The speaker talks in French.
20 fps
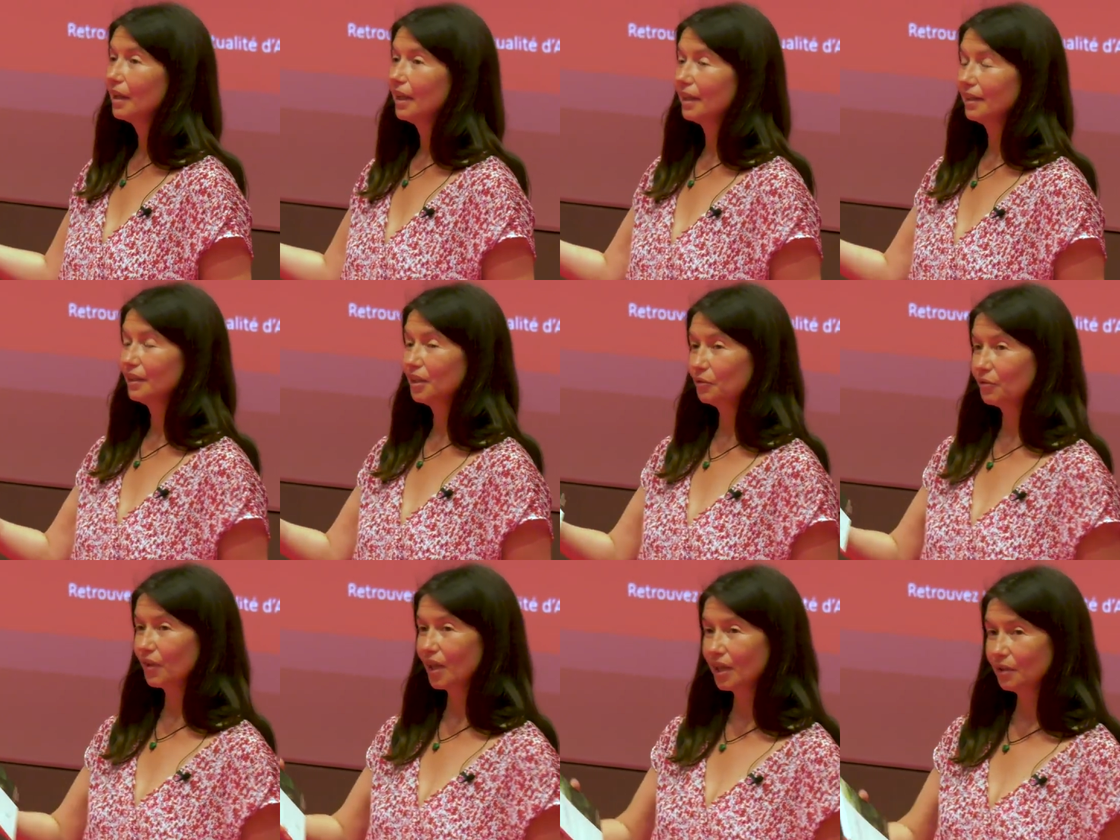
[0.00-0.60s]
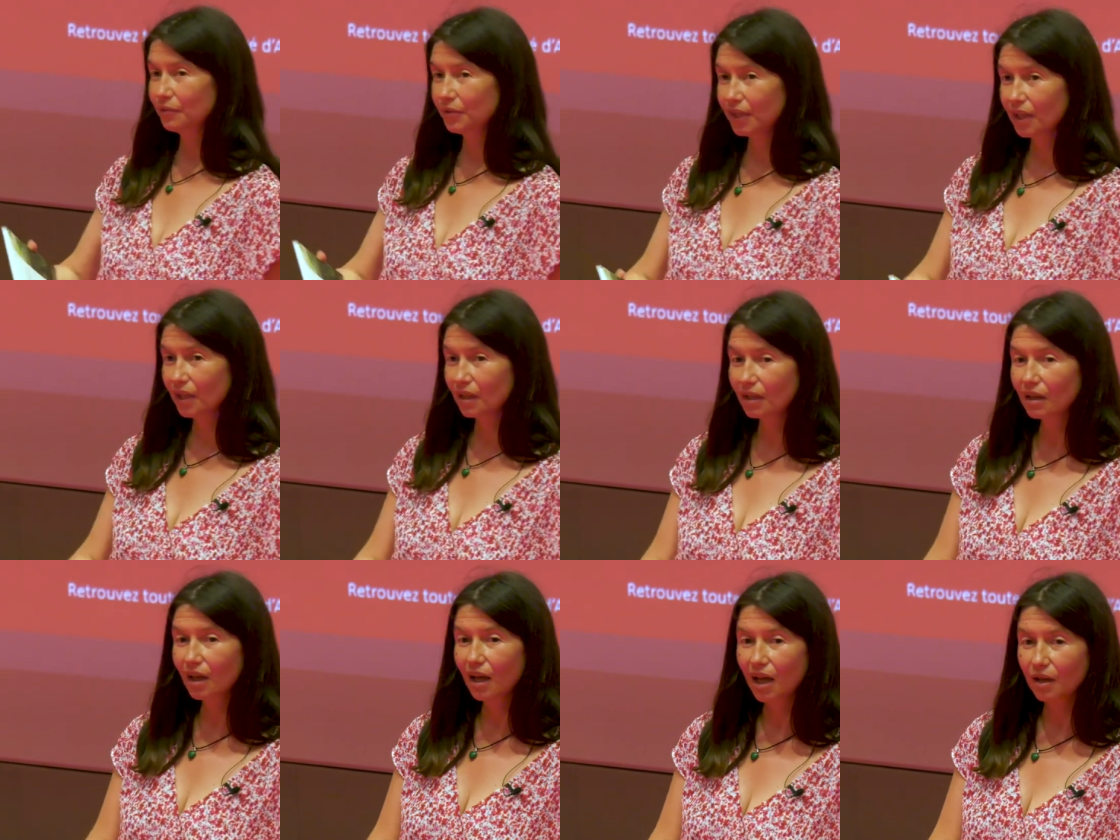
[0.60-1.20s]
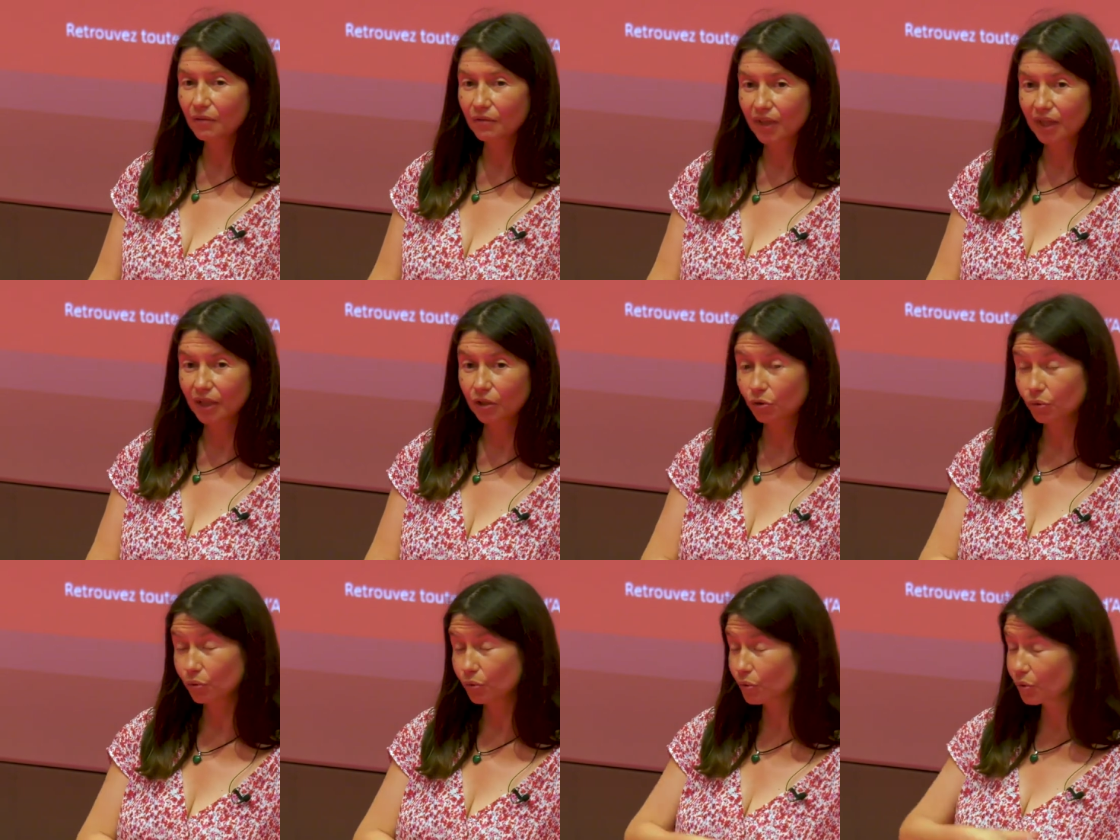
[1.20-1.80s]
et des va-et-vient
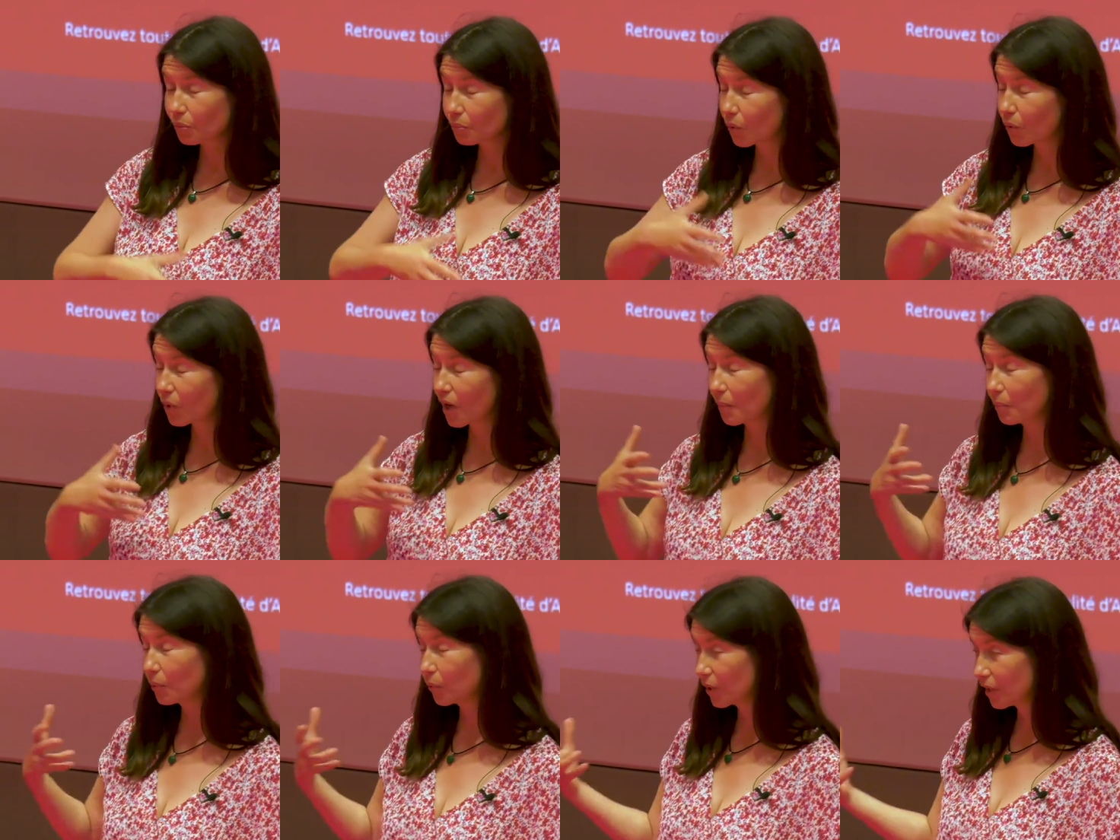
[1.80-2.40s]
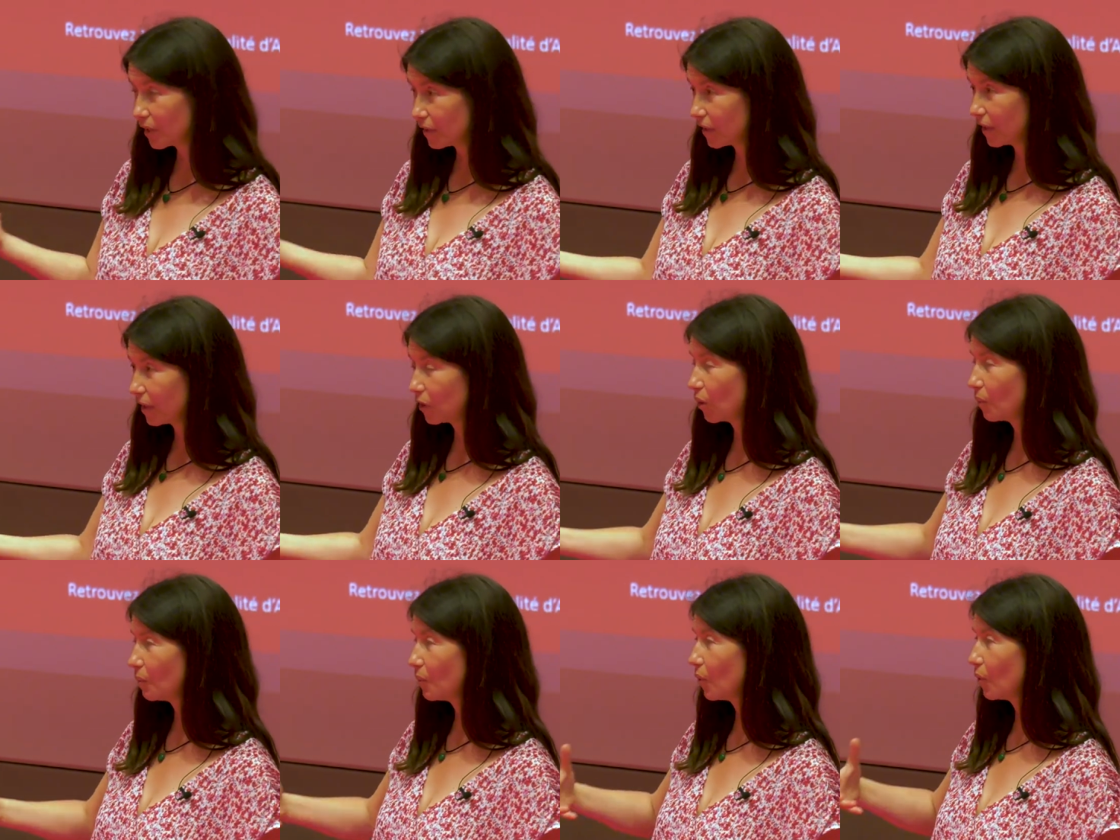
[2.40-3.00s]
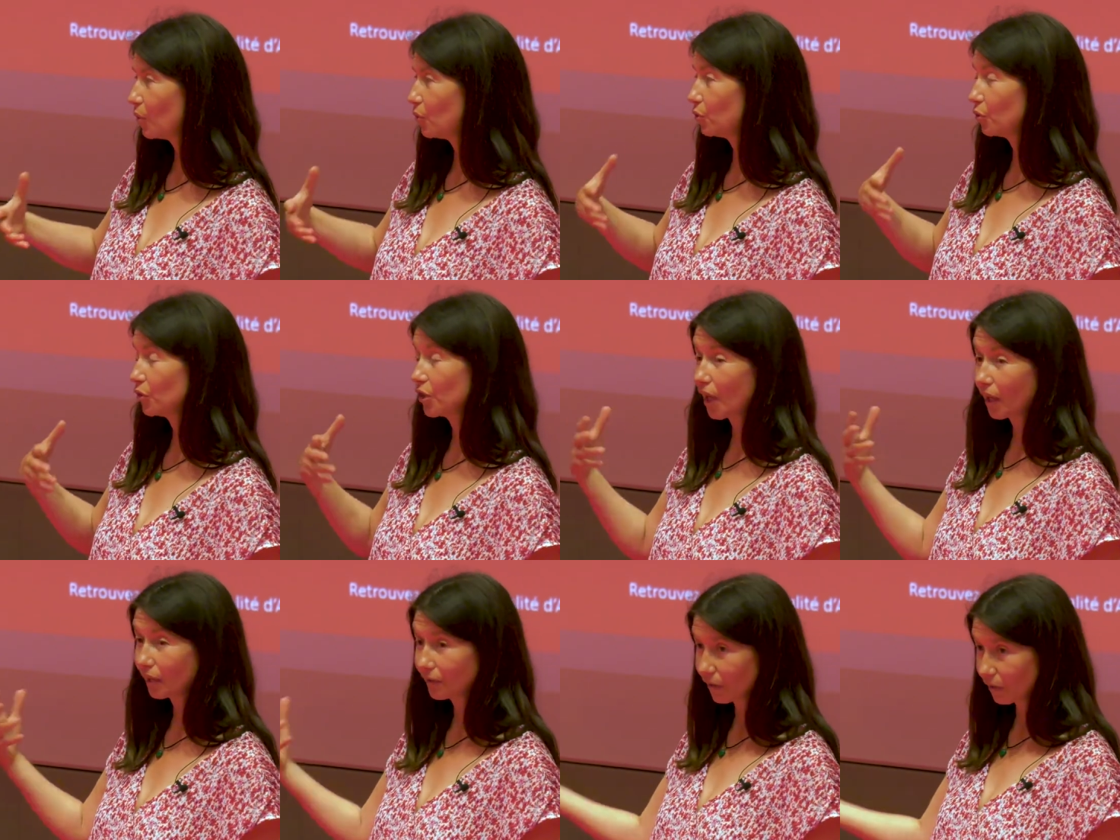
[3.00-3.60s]
avec justement la poésie, comment le
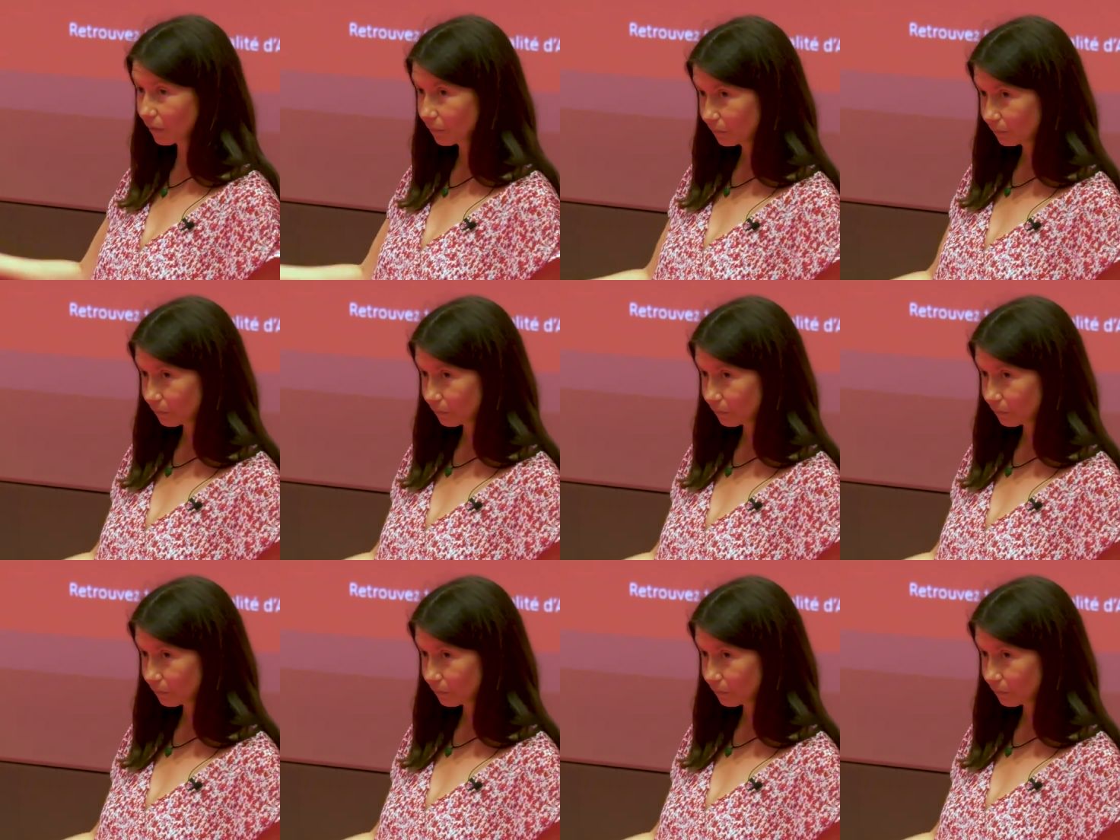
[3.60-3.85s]
jardin,